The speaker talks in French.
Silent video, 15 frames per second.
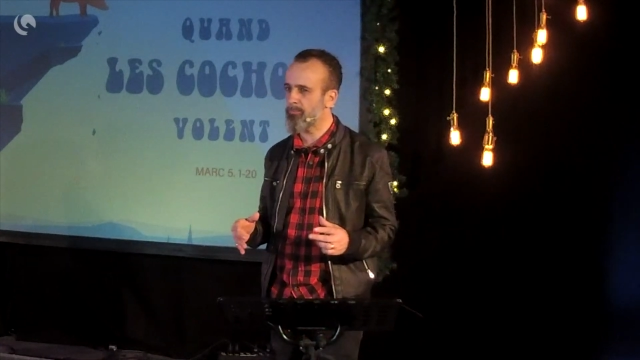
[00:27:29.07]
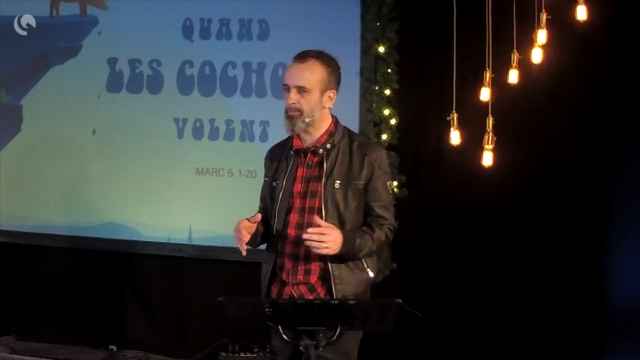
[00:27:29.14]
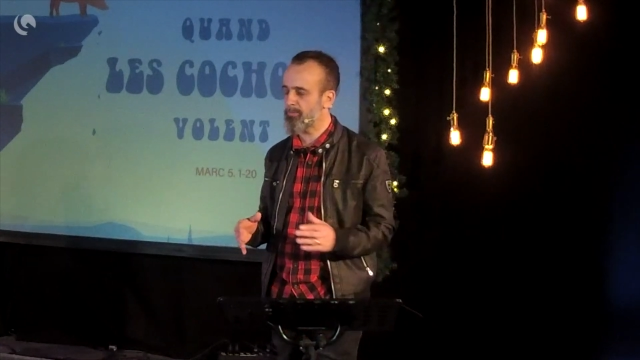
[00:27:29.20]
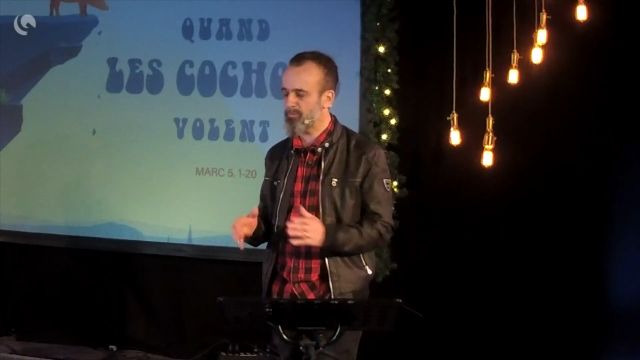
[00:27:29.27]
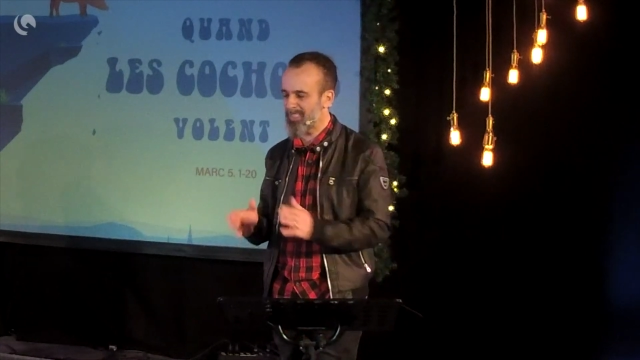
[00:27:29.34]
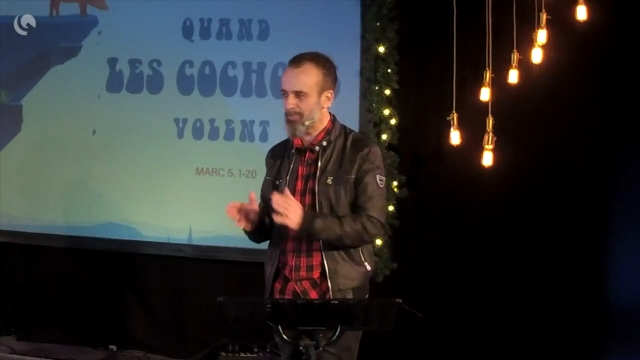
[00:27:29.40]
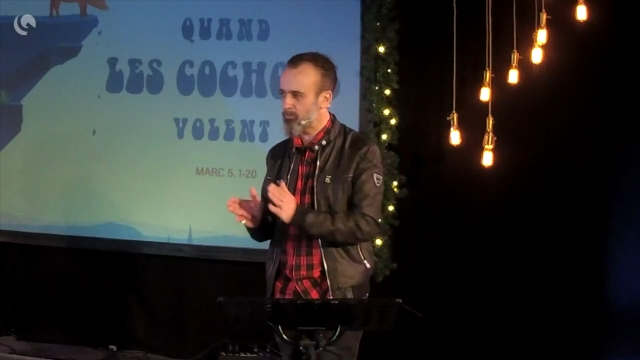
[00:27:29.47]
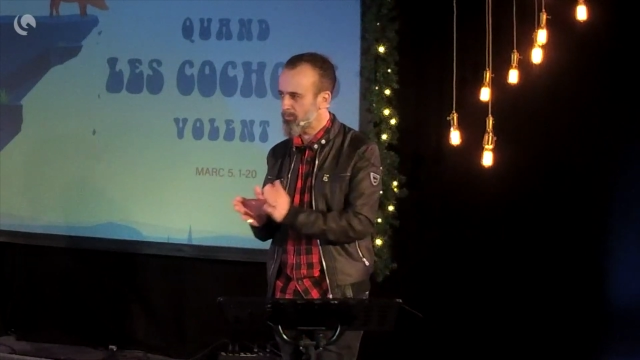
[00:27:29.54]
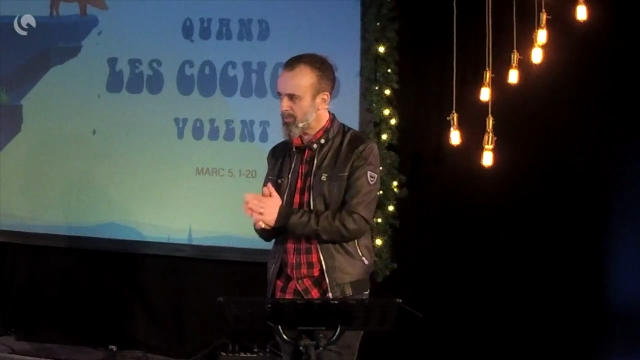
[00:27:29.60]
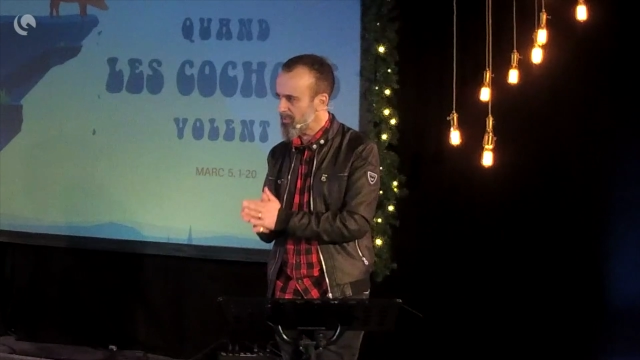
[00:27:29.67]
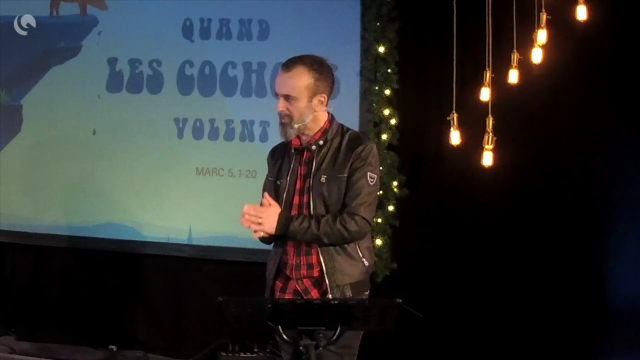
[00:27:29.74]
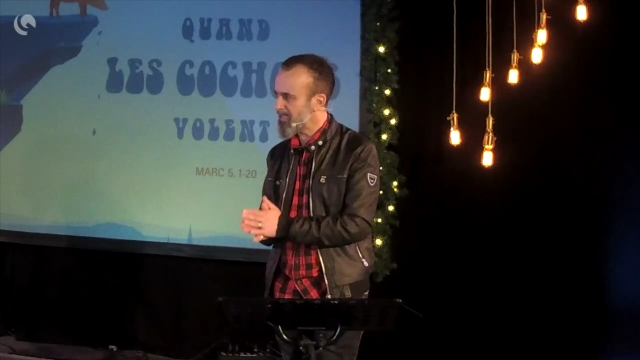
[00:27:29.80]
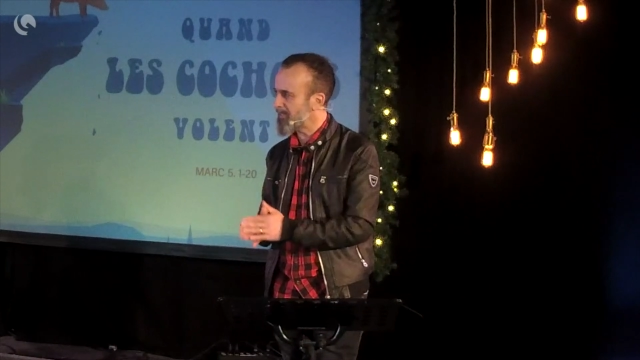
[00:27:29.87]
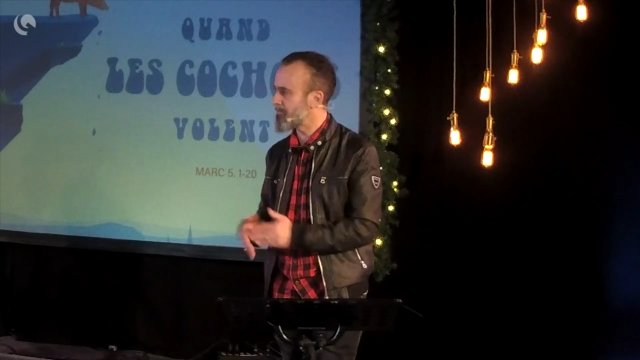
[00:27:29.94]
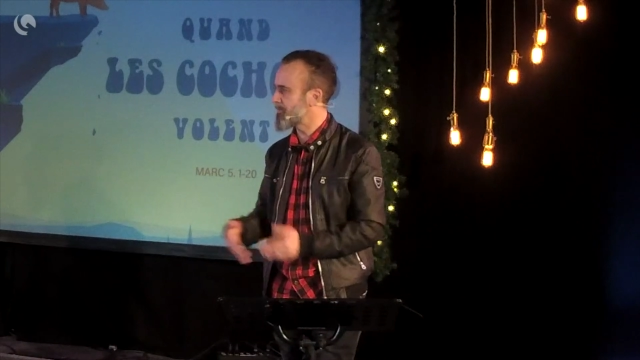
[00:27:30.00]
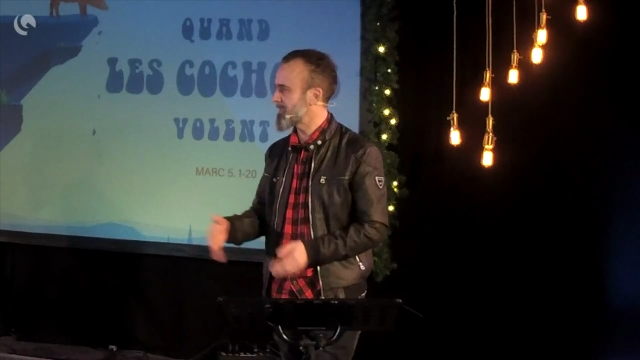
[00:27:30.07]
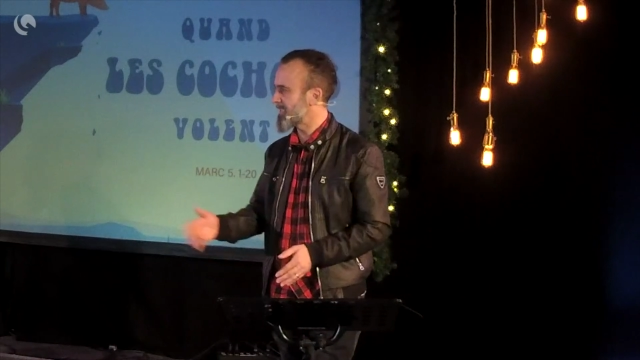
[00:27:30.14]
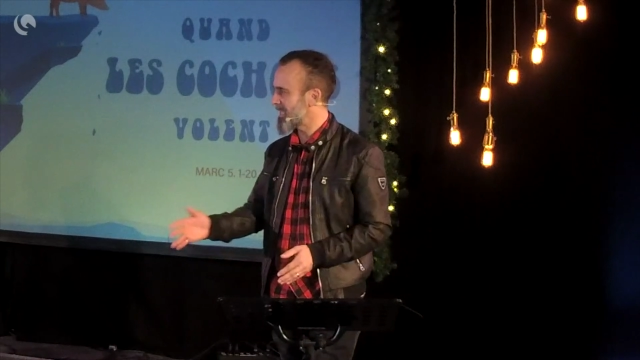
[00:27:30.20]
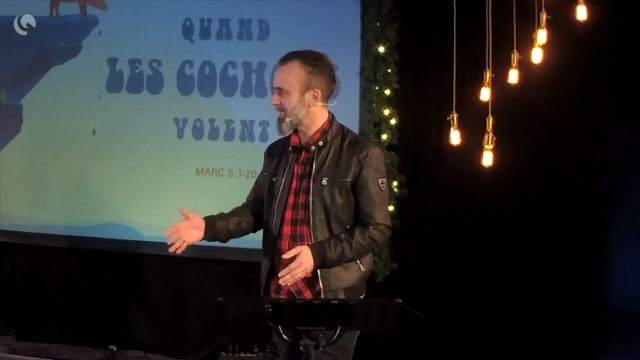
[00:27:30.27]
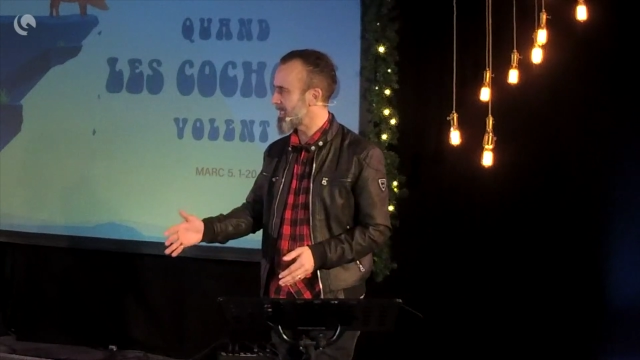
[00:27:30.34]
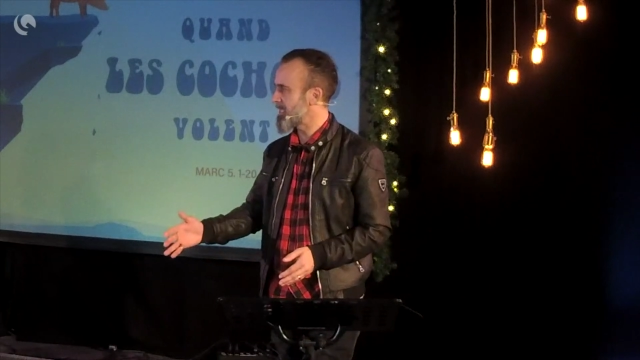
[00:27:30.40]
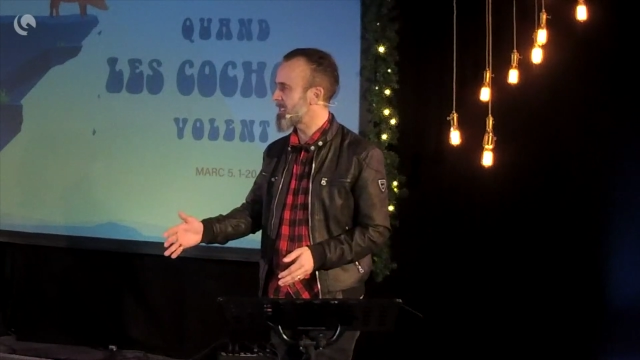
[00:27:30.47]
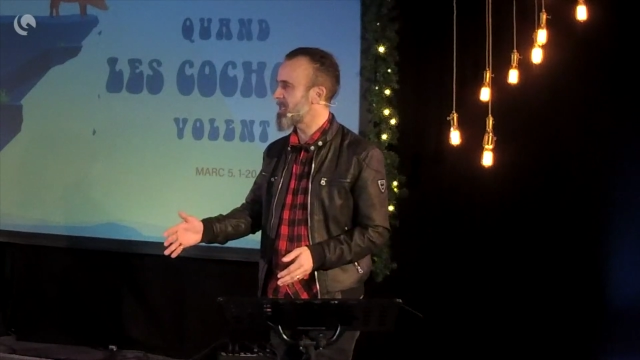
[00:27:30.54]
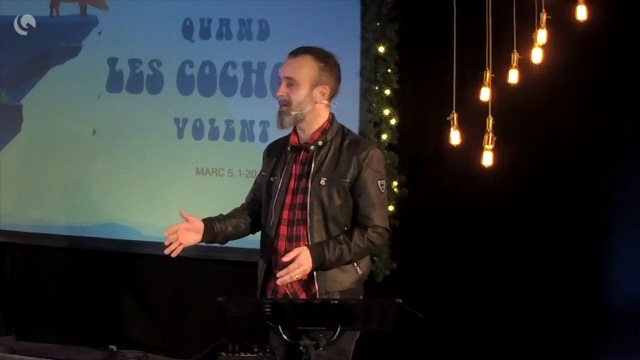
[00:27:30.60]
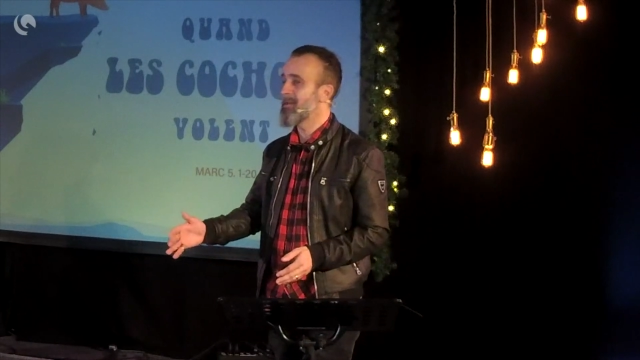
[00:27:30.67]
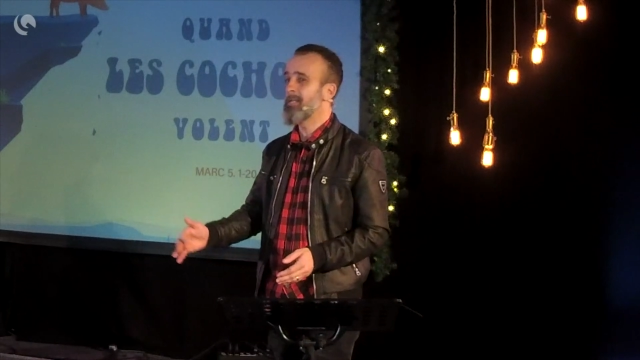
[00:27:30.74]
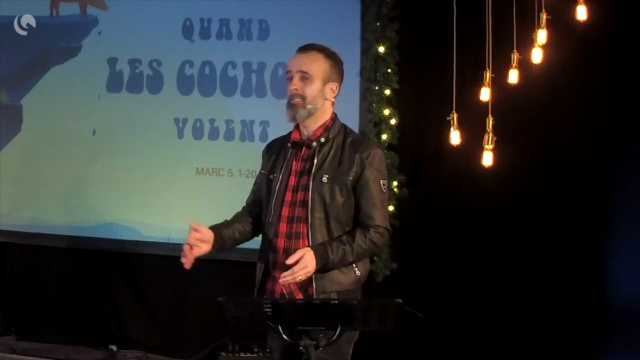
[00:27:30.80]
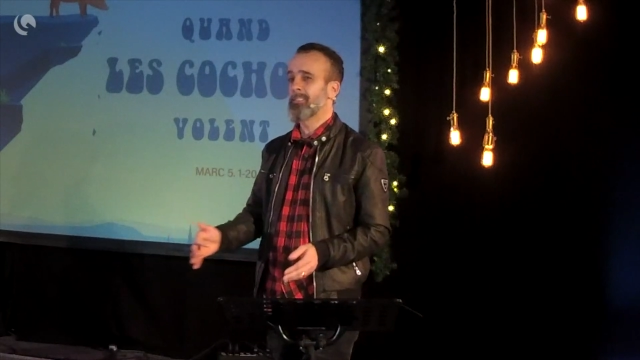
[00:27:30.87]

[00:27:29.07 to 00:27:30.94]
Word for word: vous, êtes tout le temps en train de penser à quelqu'un,